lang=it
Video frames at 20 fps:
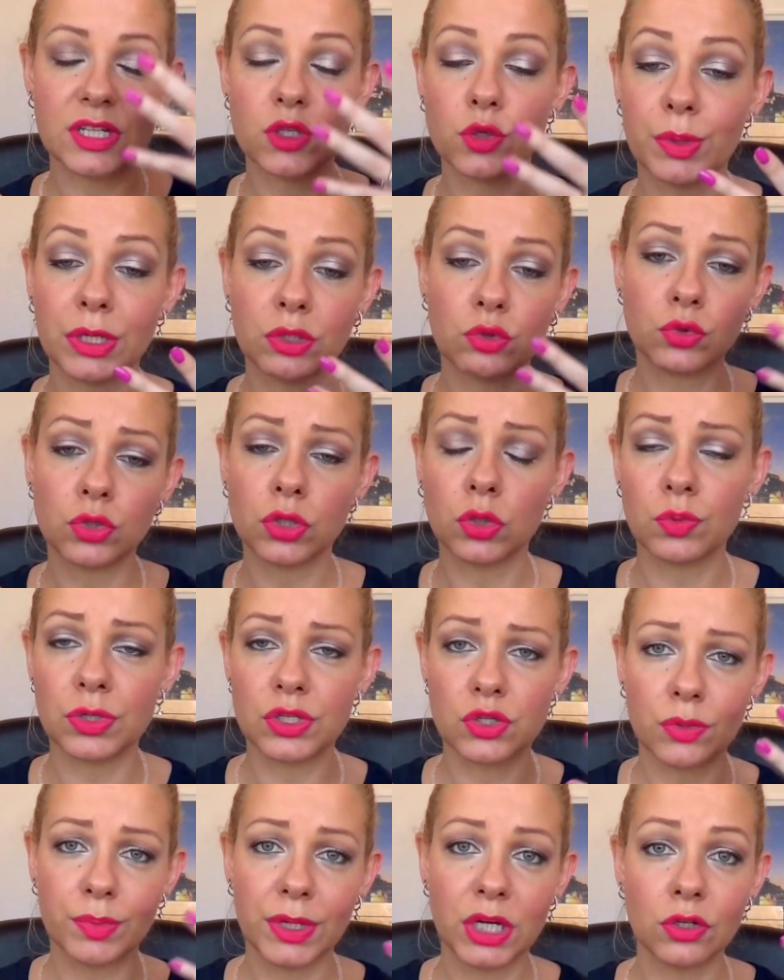soprattutto in
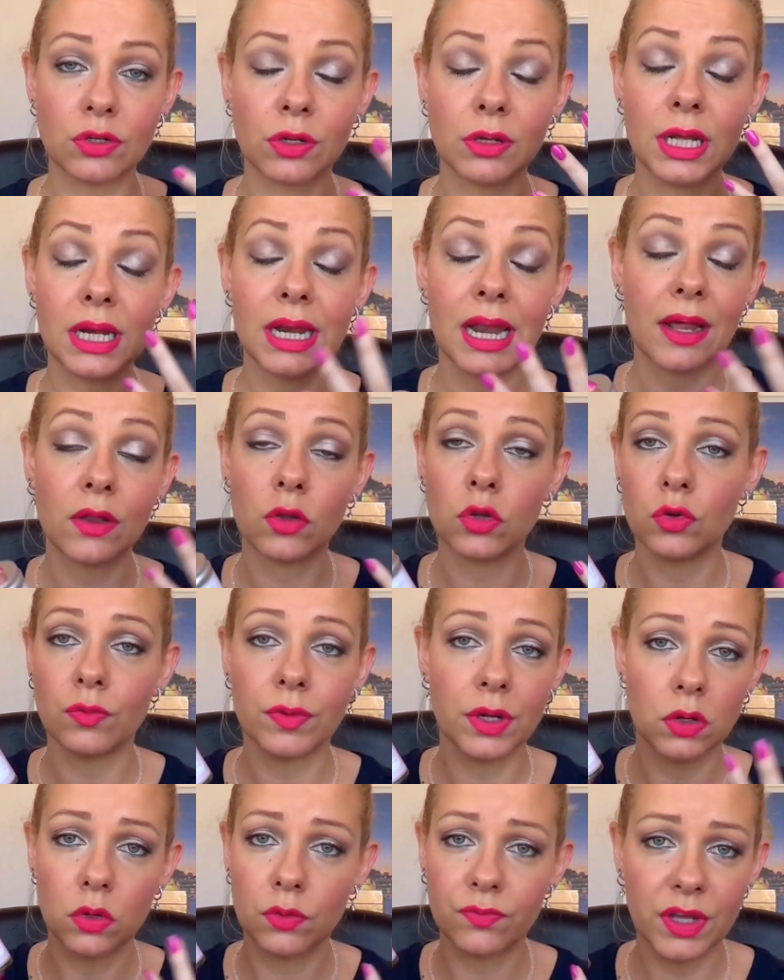questo periodo dell'anno
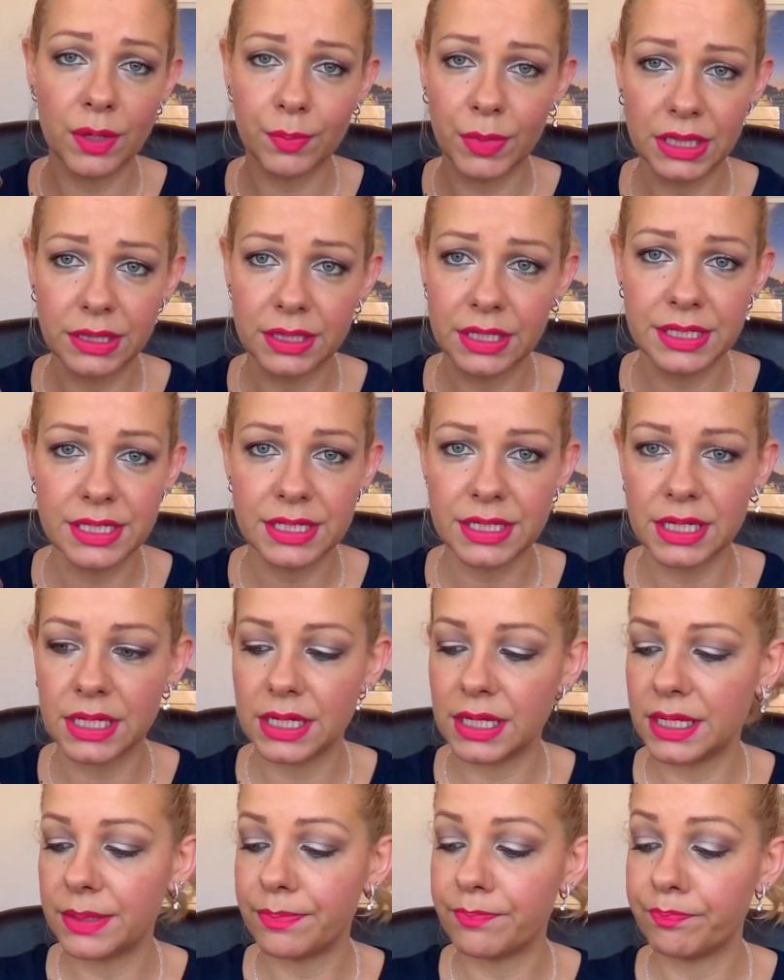dove ovviamente si
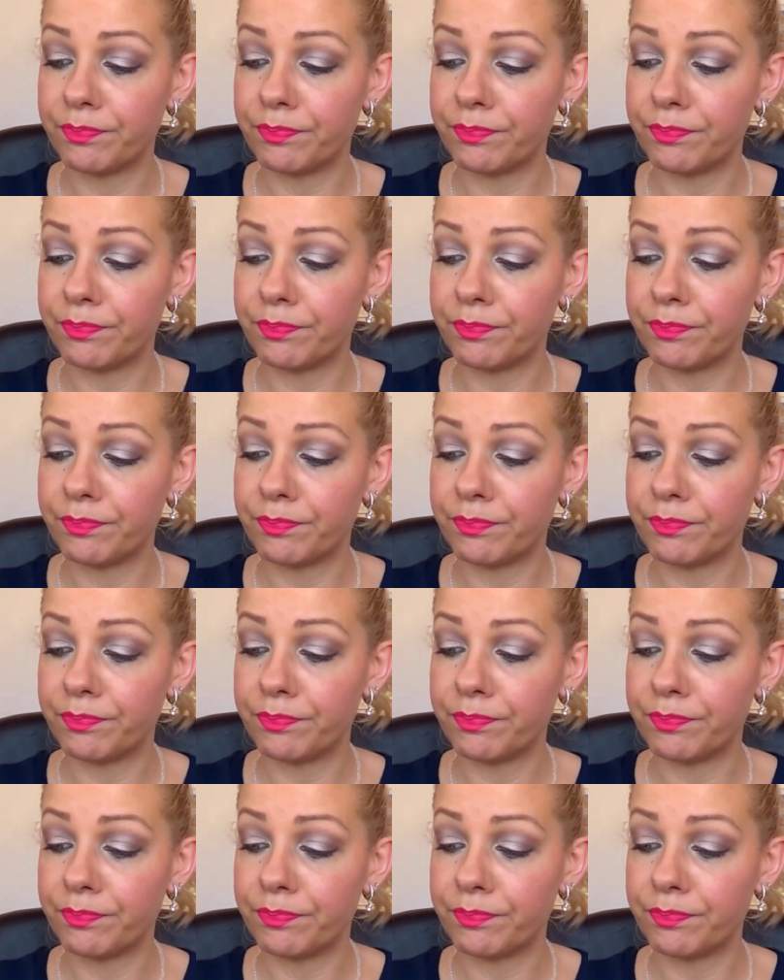mh,